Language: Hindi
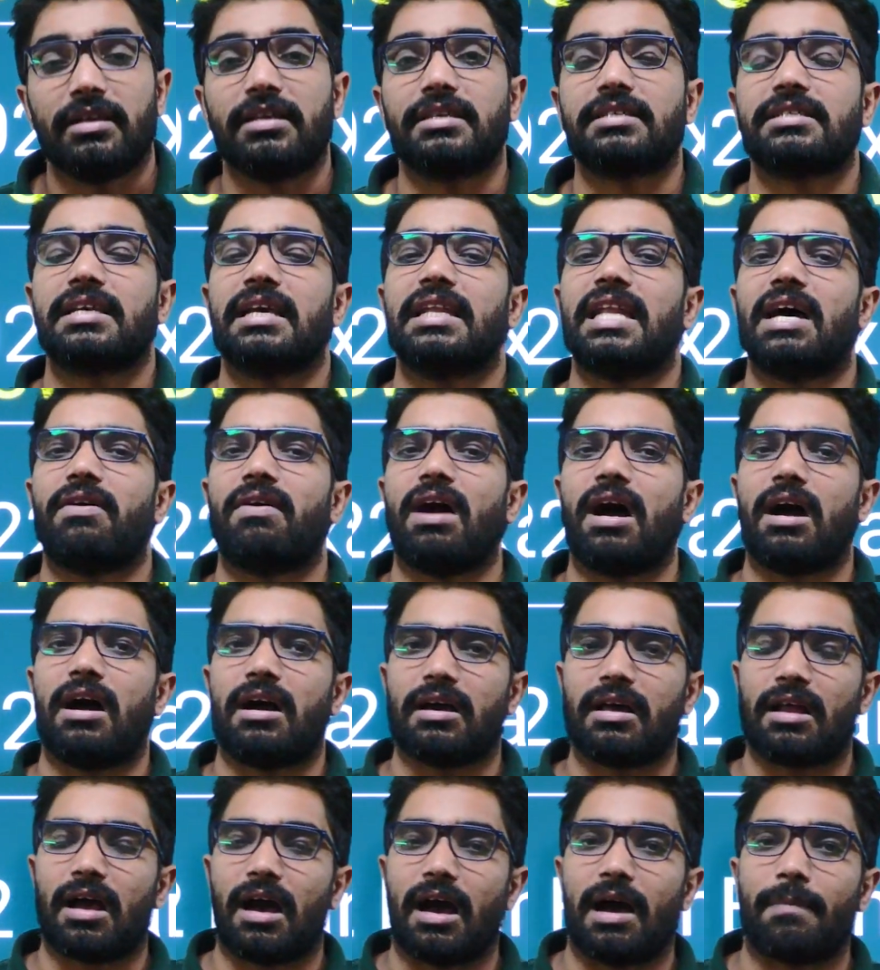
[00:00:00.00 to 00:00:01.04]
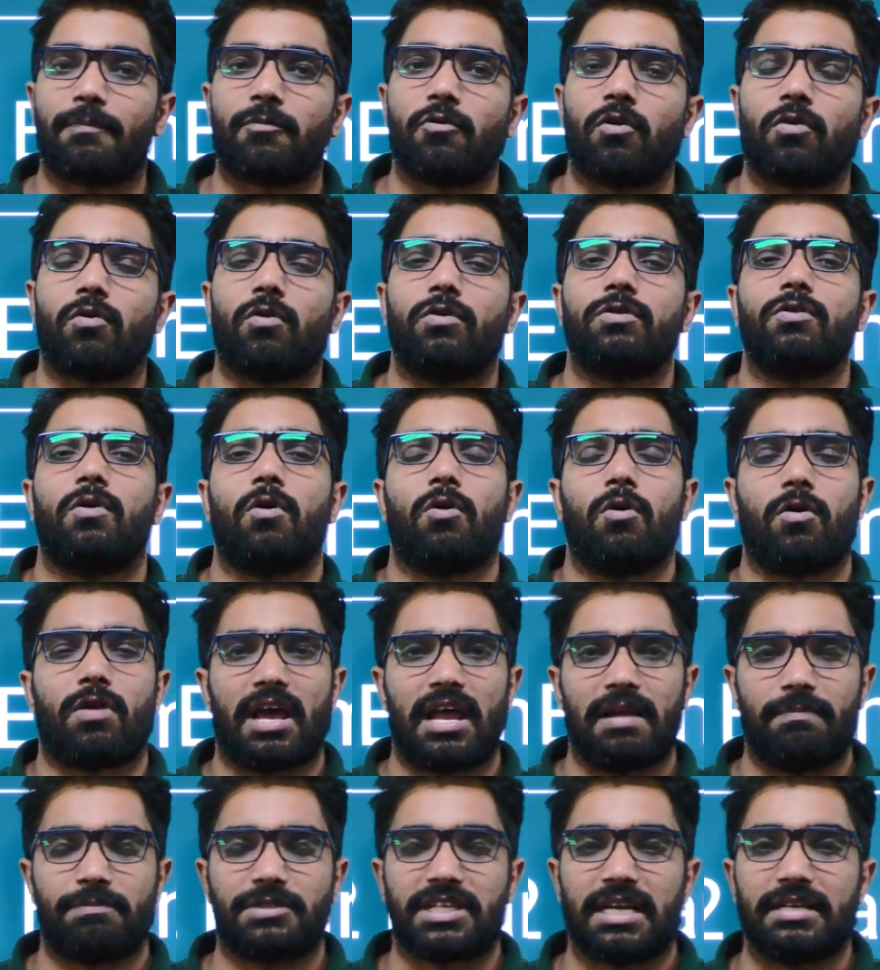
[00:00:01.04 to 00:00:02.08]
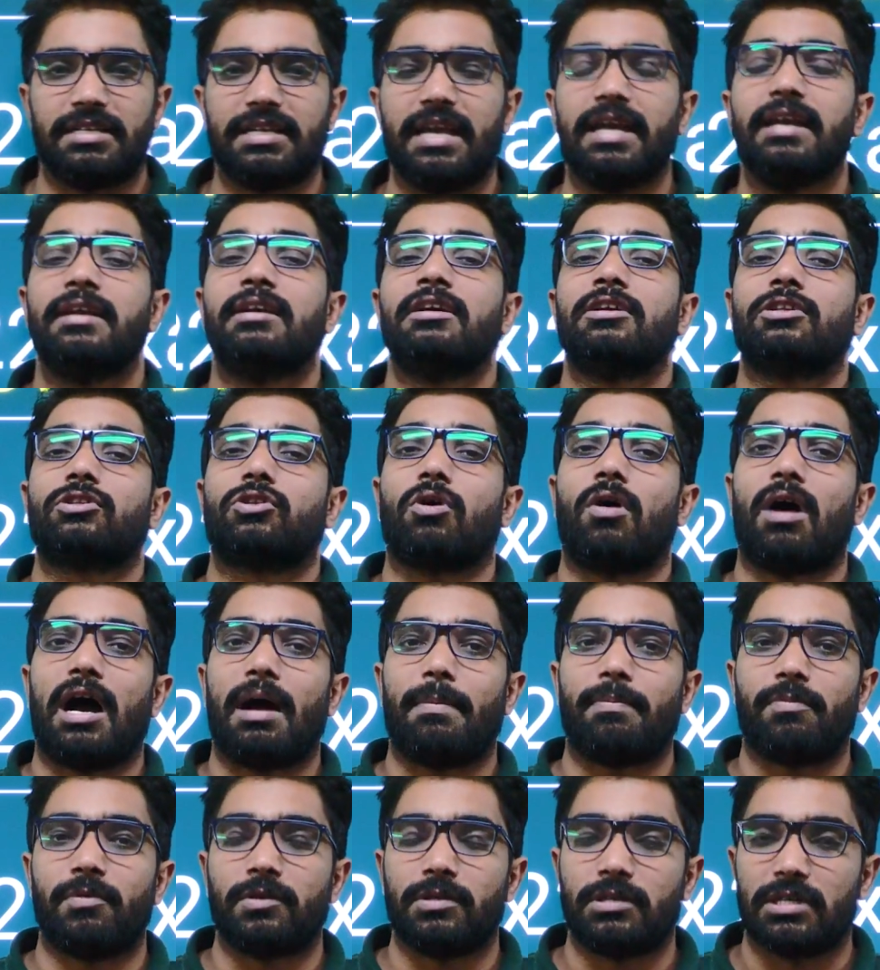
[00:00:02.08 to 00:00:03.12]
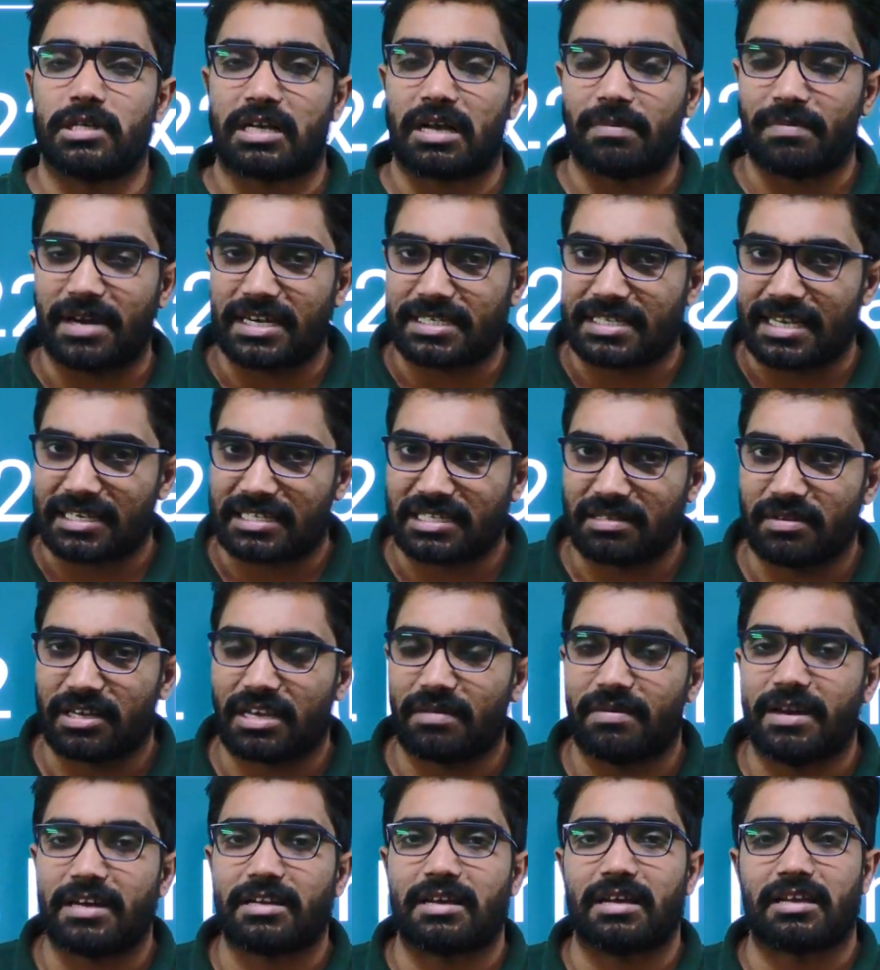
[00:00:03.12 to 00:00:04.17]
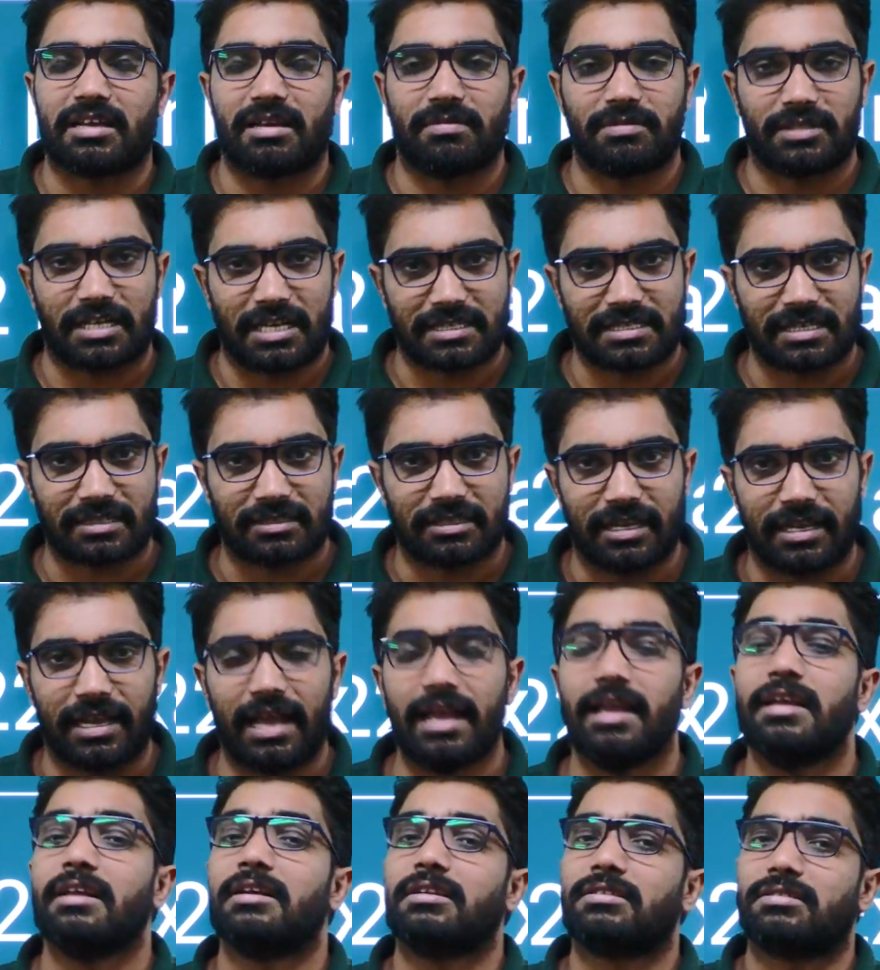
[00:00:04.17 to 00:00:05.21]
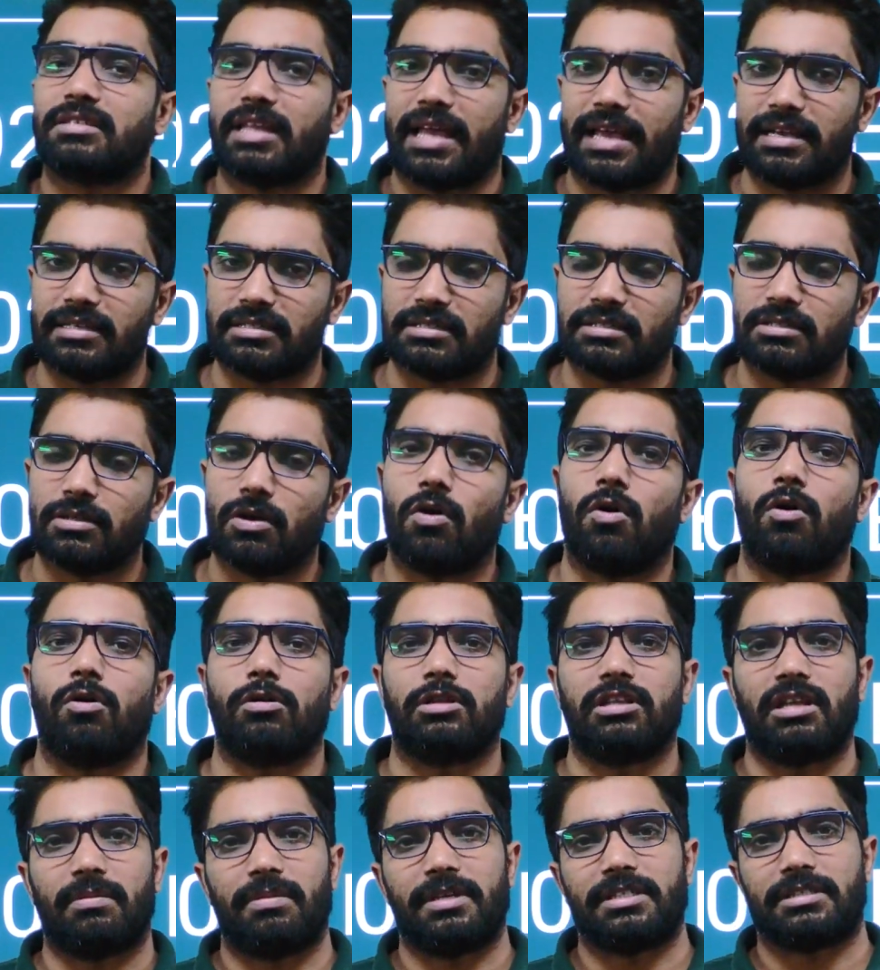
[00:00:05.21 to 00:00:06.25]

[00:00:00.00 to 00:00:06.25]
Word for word: इसके अलावा अगर आपको कोई और हेल्प चाहिए तो आप कमेंट सेक्शन में कमेंट करके बता सकते हैं थैंक्स ऑल द